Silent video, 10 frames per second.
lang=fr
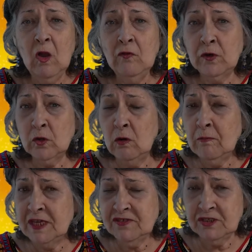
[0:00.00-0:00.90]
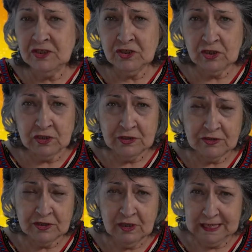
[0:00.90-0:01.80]
For all my
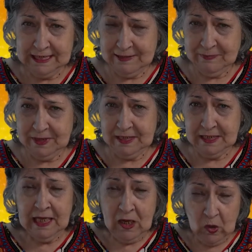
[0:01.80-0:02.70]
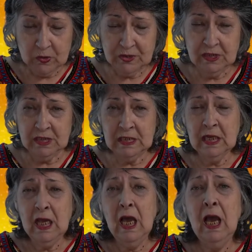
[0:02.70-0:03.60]
sisters, también aussi,
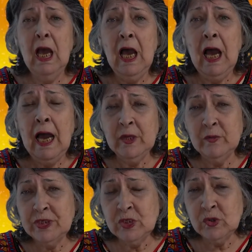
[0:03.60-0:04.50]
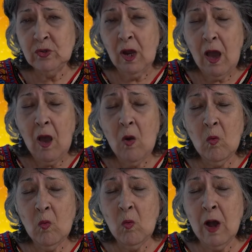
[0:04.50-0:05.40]
I wish you a
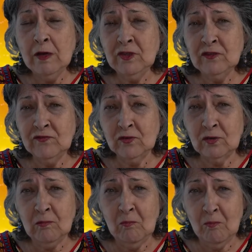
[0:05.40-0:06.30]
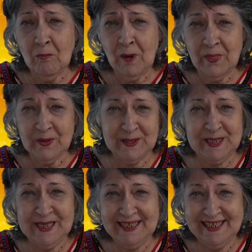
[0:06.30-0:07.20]
wonderful Mother's
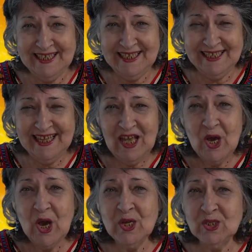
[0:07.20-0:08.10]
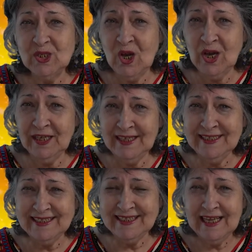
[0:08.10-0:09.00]
Day. Enjoy it.